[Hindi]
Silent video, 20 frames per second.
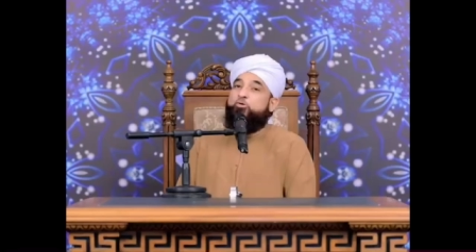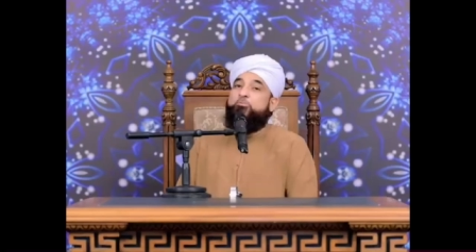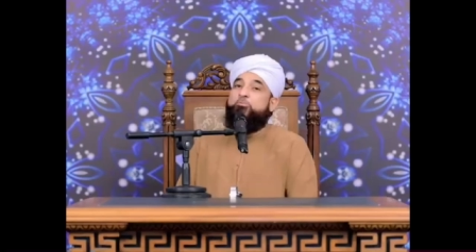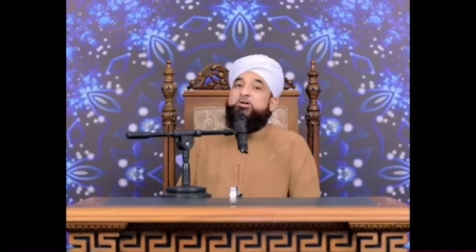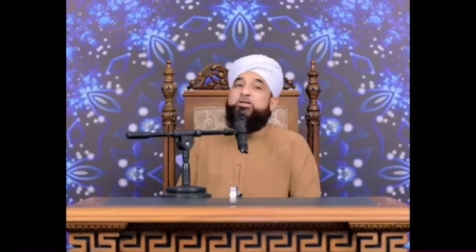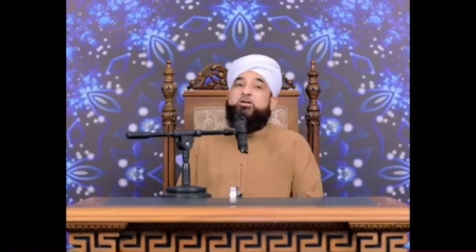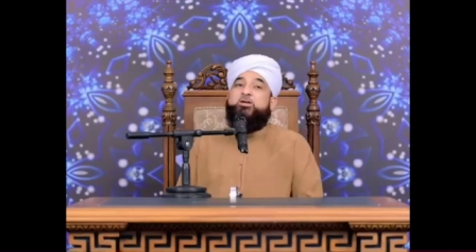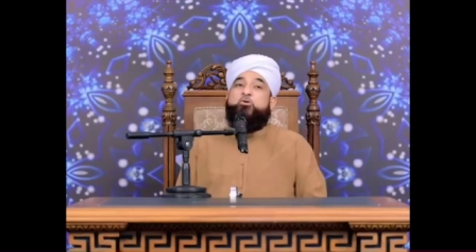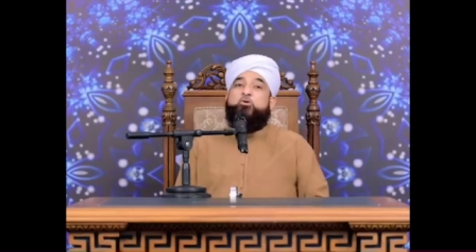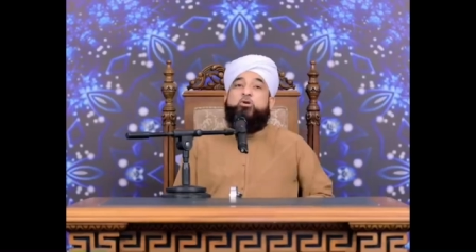तो
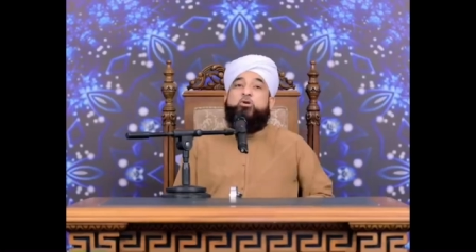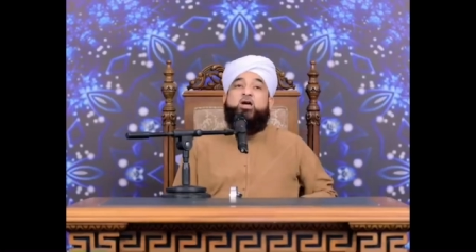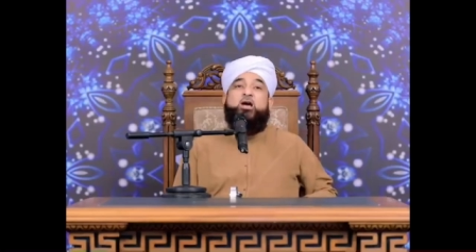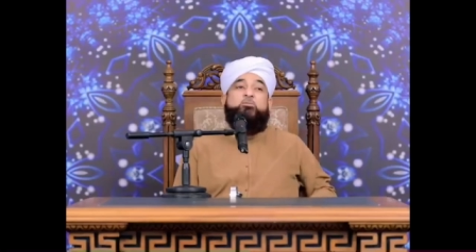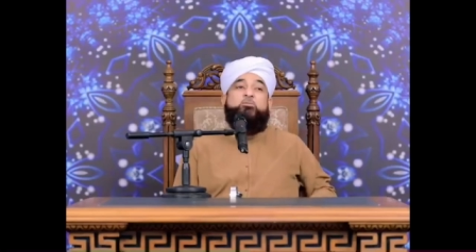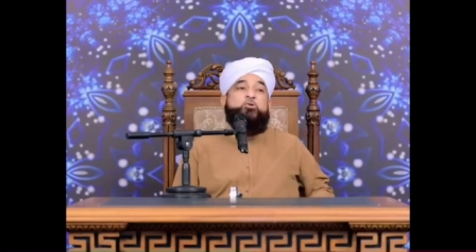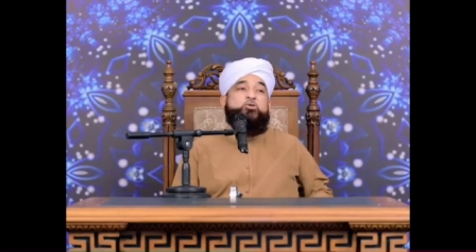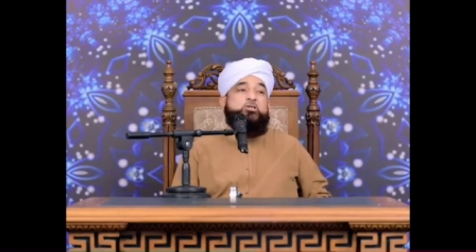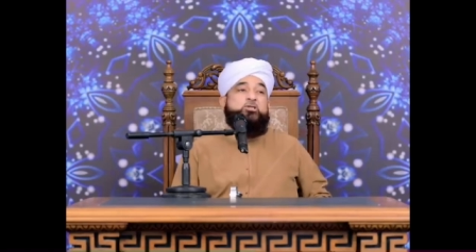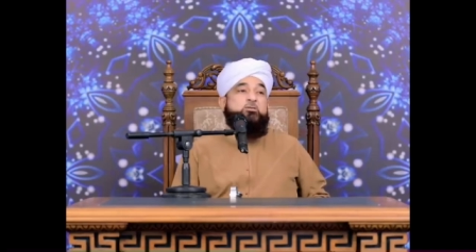मेरे
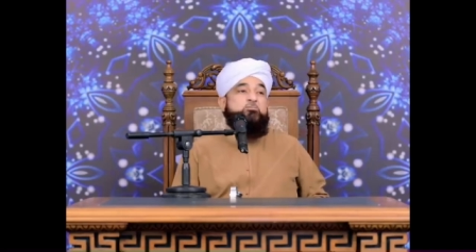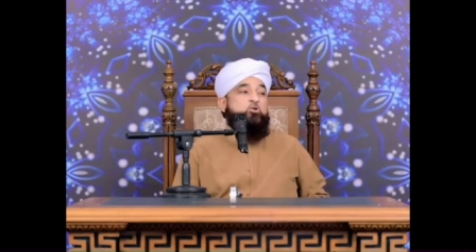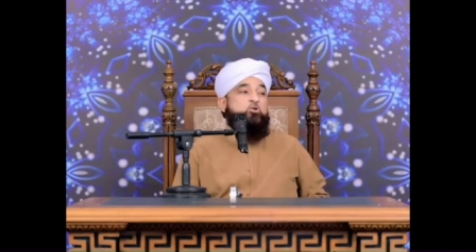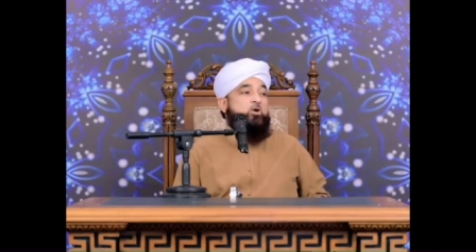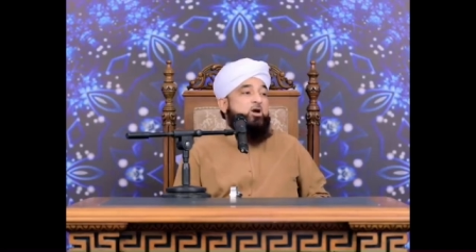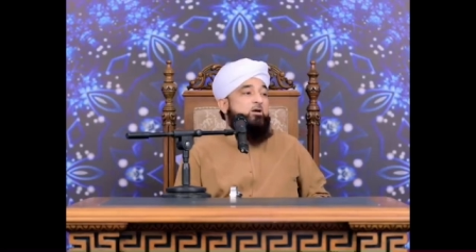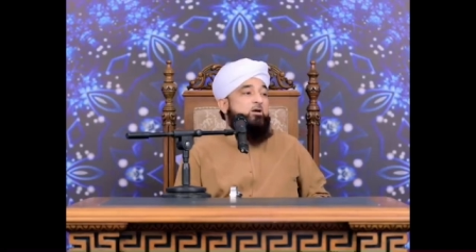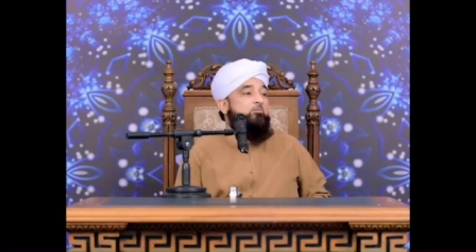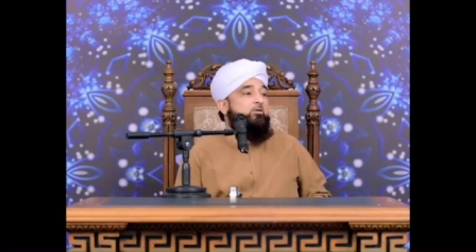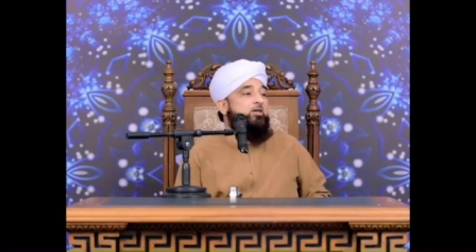गुलाम उसके
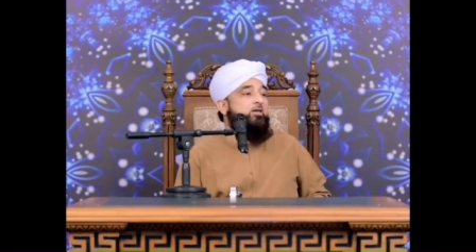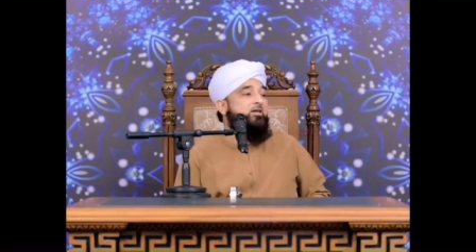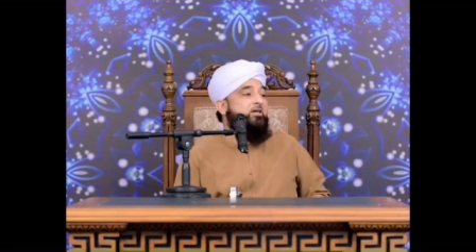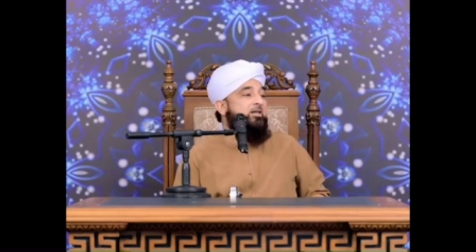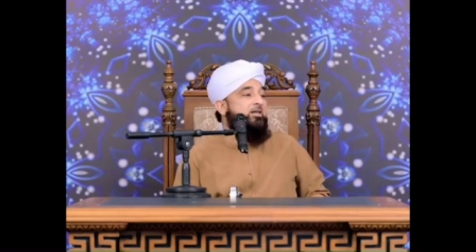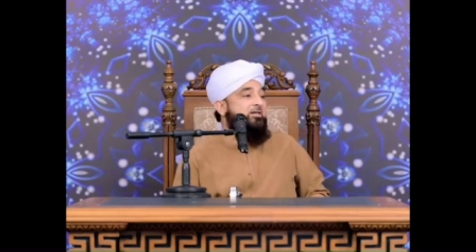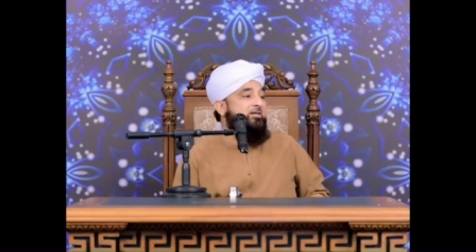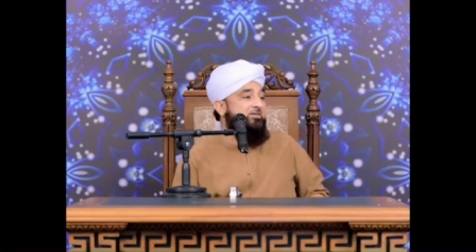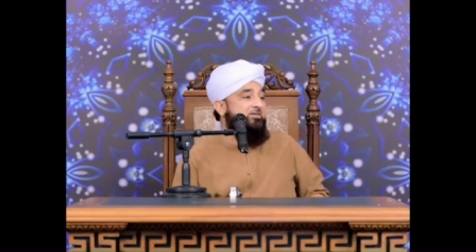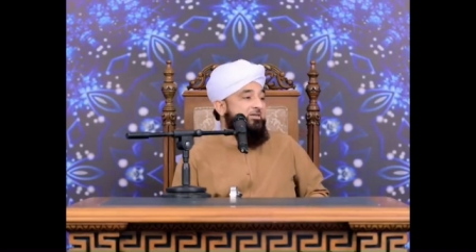मुकाबले
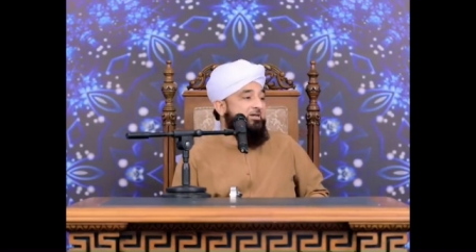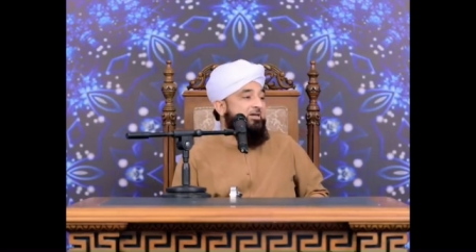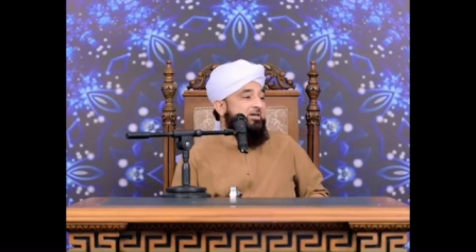के लिए